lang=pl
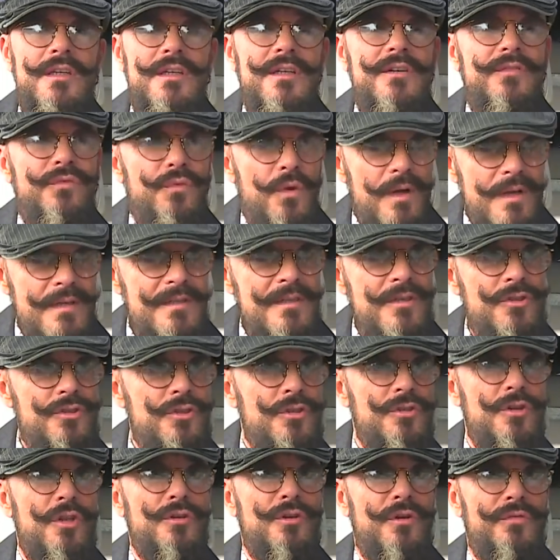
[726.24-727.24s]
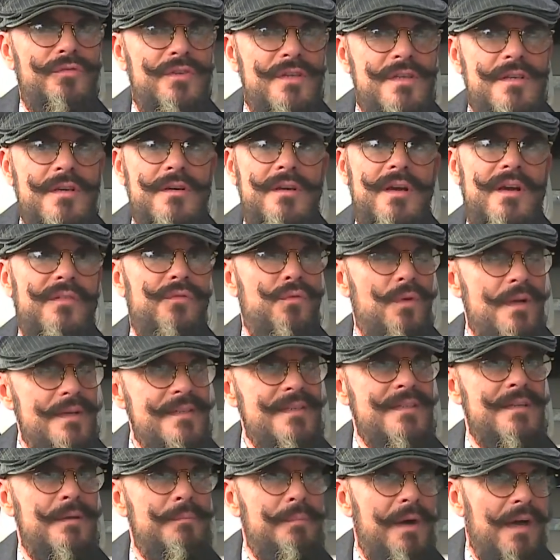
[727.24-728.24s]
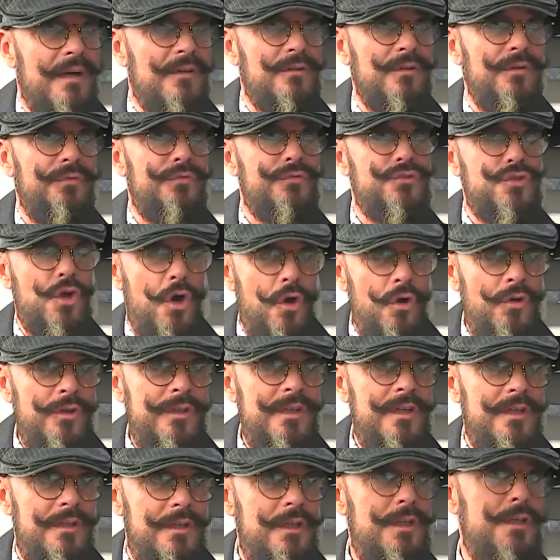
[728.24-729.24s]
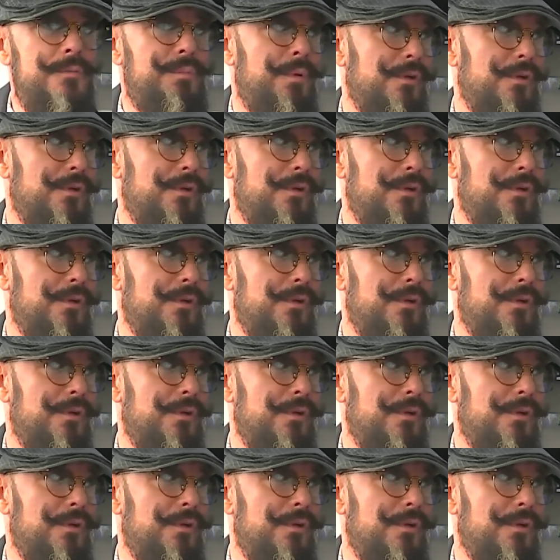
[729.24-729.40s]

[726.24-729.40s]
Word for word: ich własne środowisko, jak własne bagno, wciągnie ich i